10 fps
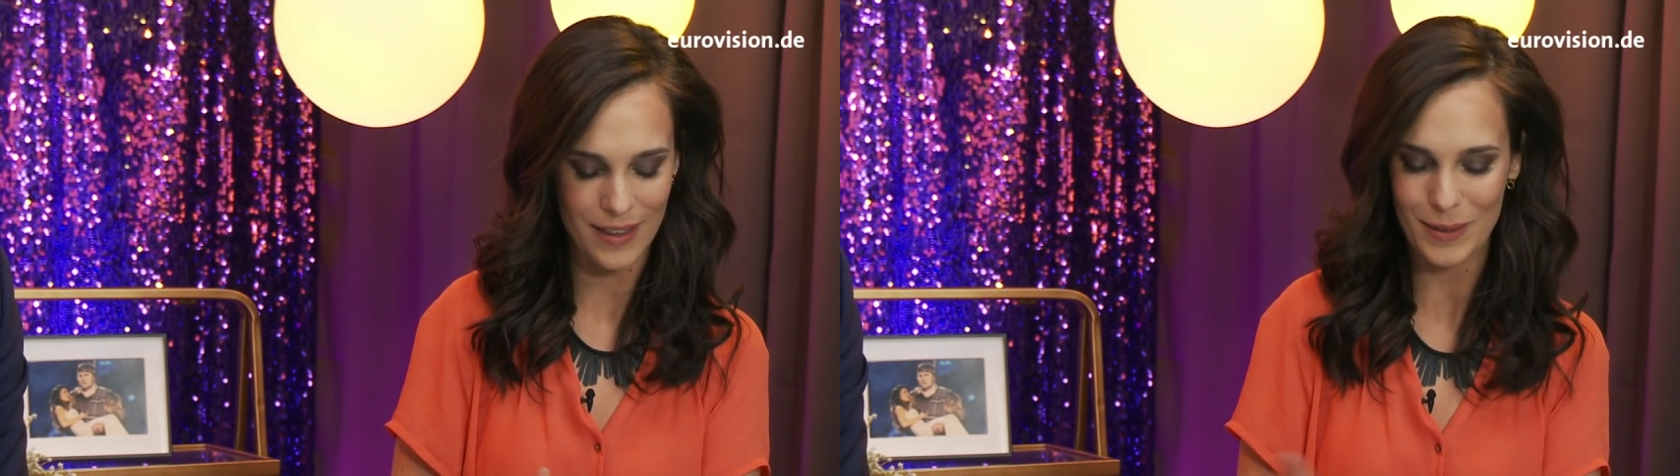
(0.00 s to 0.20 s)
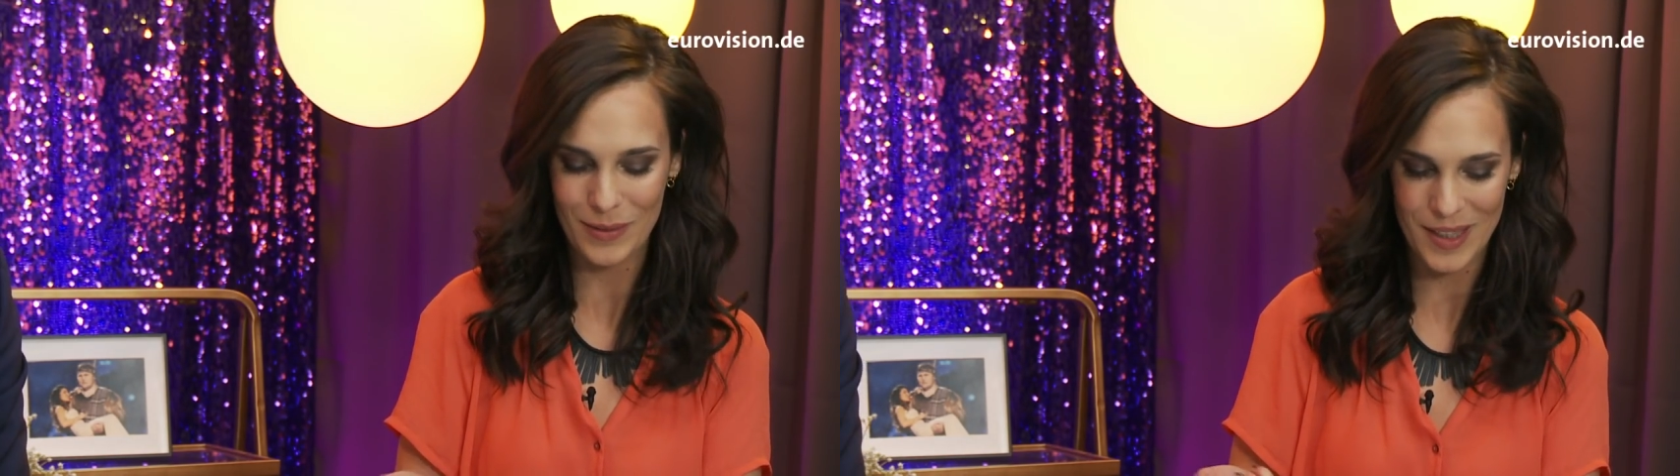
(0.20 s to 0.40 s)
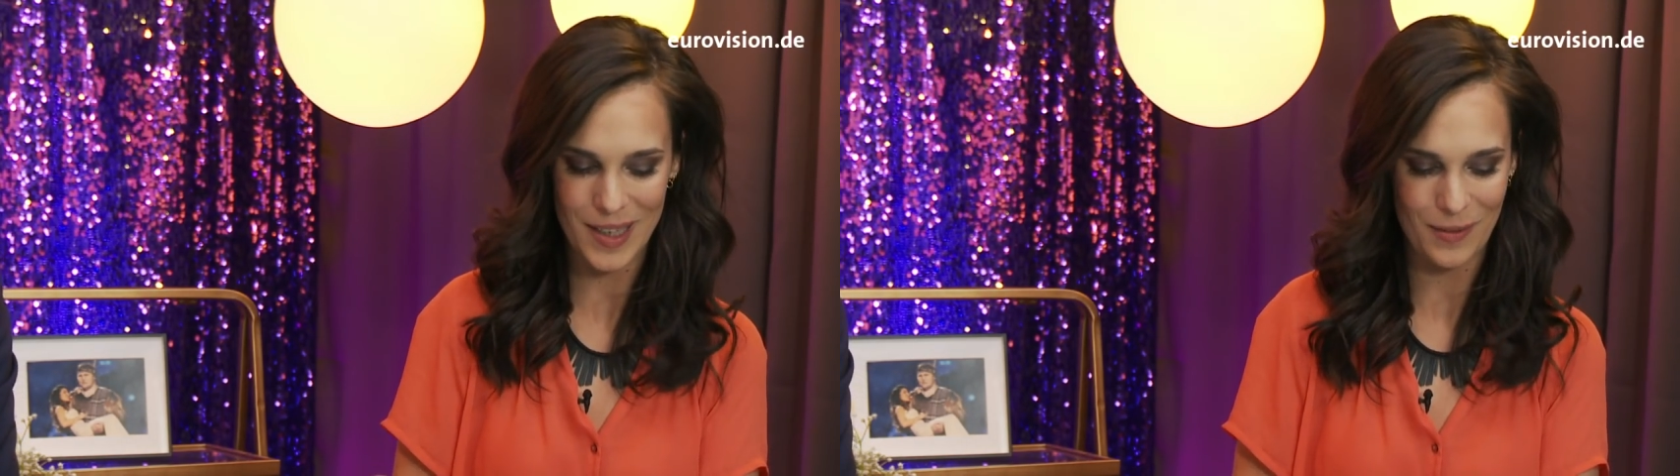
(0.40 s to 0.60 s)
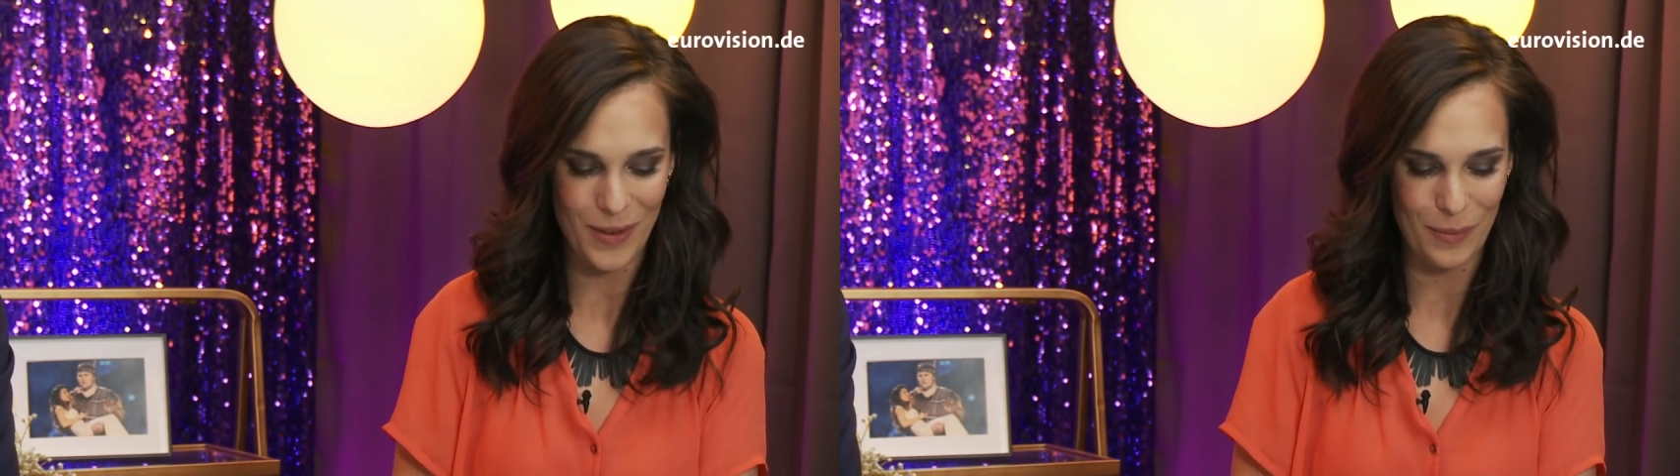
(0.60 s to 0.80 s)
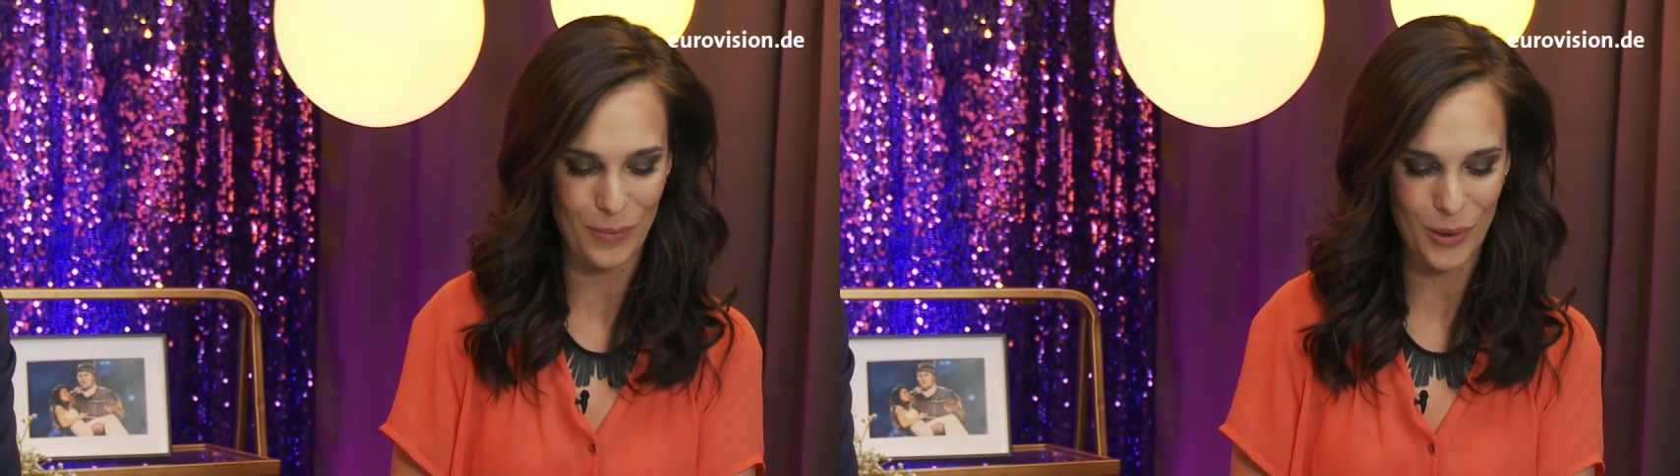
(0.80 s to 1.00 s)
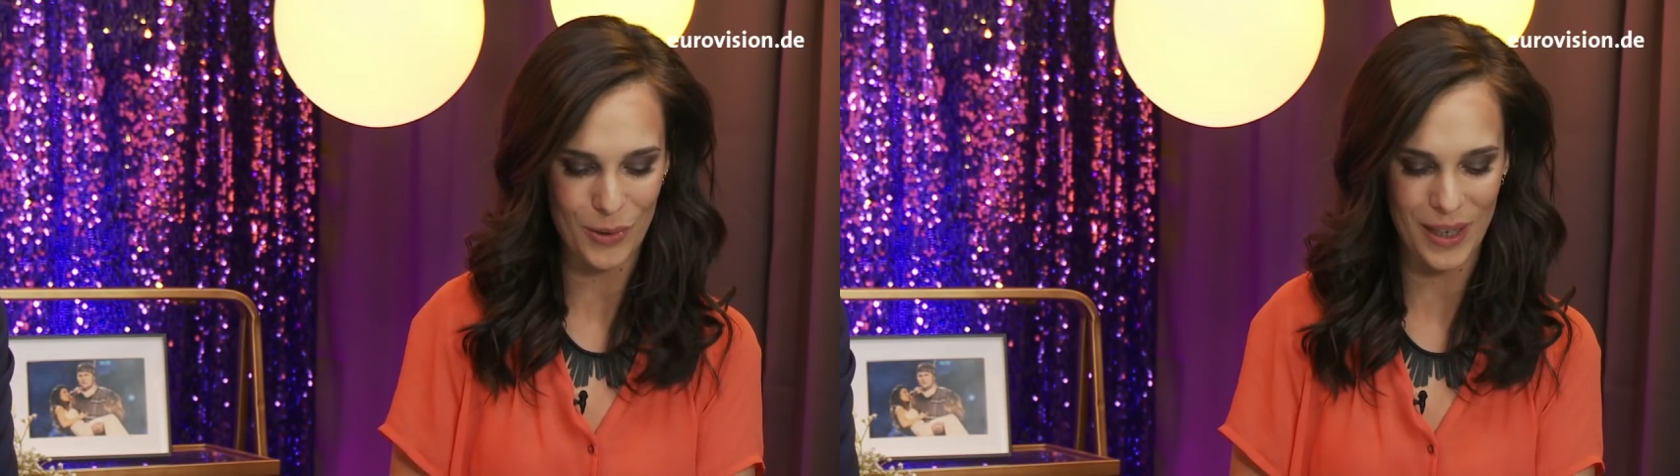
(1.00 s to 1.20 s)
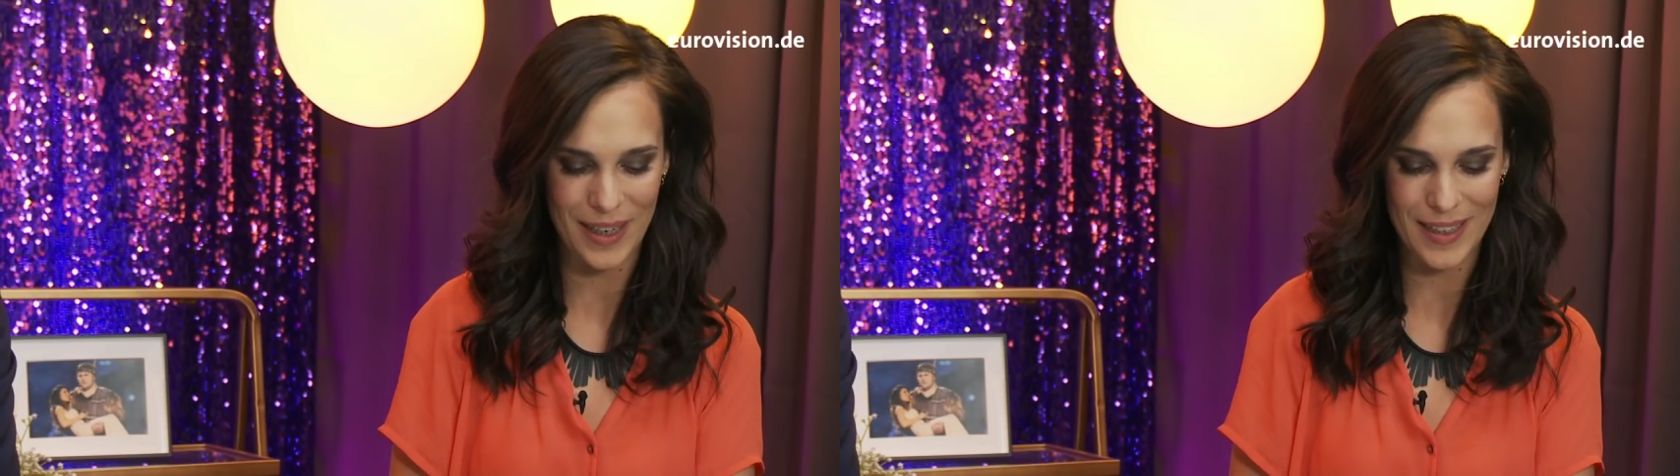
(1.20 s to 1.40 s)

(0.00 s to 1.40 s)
äh, gezeigt werden? Portugal 293.